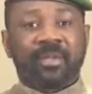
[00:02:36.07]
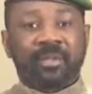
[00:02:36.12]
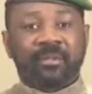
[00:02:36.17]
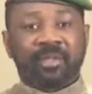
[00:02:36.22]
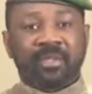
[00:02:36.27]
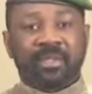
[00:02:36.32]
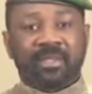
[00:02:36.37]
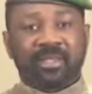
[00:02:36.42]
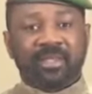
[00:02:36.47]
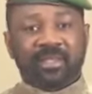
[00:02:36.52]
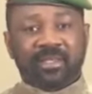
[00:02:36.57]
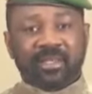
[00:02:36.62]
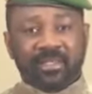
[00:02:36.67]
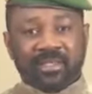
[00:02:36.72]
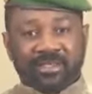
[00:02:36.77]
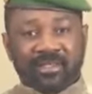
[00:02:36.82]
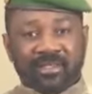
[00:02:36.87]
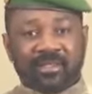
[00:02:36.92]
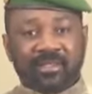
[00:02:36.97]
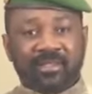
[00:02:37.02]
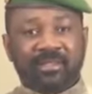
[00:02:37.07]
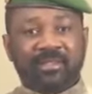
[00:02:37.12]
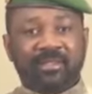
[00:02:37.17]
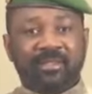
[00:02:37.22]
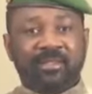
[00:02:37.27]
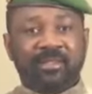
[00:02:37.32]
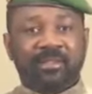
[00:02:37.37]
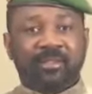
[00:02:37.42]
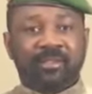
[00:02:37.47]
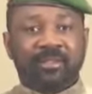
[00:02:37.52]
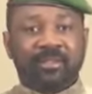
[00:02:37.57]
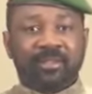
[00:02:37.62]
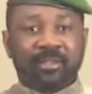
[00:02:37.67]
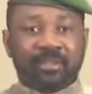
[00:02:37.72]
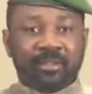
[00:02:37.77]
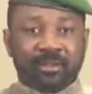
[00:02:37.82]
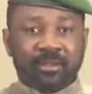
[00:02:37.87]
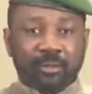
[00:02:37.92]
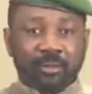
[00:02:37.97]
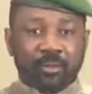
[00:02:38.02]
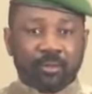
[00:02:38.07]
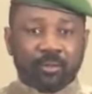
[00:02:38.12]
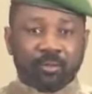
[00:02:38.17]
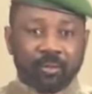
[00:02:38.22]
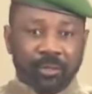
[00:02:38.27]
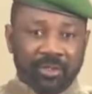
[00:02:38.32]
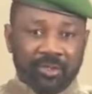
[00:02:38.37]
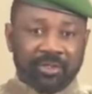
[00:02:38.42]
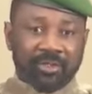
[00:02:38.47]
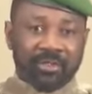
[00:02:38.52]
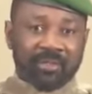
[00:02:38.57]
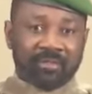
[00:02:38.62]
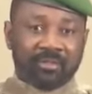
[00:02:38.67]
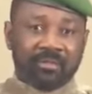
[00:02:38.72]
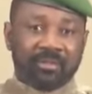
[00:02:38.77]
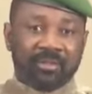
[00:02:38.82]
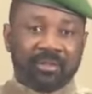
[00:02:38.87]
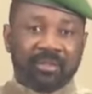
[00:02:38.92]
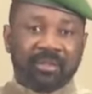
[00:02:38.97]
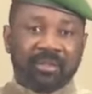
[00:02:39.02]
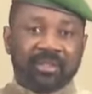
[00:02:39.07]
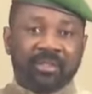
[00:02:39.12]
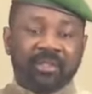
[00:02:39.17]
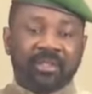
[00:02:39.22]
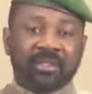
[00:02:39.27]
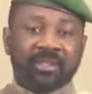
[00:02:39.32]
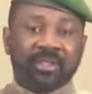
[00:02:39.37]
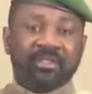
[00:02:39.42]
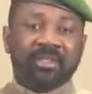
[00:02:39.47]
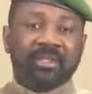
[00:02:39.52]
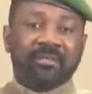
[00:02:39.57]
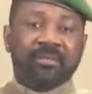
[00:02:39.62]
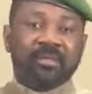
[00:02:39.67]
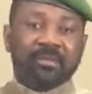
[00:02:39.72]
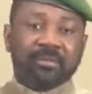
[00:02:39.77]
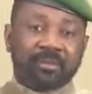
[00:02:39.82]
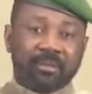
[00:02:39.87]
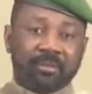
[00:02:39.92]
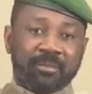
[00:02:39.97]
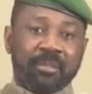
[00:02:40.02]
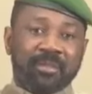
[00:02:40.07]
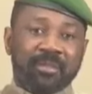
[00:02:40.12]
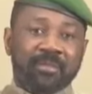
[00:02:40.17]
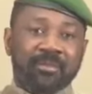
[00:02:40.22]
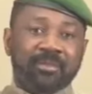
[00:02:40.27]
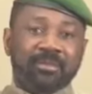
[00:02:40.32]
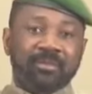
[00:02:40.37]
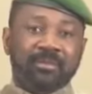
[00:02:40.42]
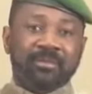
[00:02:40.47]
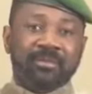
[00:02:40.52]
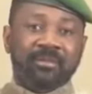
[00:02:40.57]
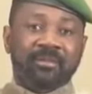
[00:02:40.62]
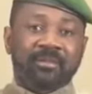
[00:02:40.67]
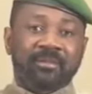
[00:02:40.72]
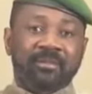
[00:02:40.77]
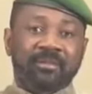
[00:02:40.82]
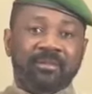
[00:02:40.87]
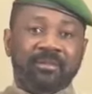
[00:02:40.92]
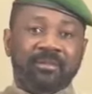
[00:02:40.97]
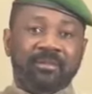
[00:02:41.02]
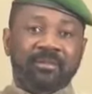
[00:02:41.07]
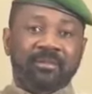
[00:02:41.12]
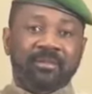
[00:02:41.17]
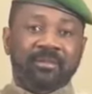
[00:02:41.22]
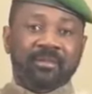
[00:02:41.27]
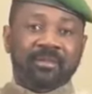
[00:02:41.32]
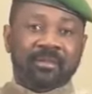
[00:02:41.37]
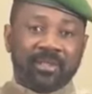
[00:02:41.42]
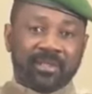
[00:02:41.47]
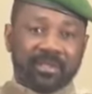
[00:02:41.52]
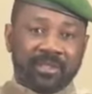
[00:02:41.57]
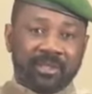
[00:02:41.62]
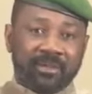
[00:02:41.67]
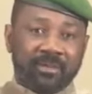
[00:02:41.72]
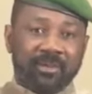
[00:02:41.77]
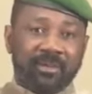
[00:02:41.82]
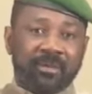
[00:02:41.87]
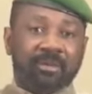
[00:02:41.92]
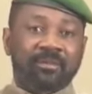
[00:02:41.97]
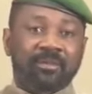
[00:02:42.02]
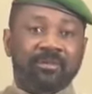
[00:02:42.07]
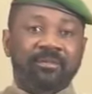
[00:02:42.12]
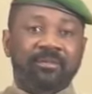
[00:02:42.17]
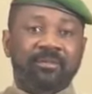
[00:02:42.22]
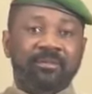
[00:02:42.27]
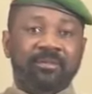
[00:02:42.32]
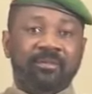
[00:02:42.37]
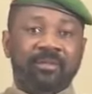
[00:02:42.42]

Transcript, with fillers: permettant ainsi le retour progressif des services publics, des écoles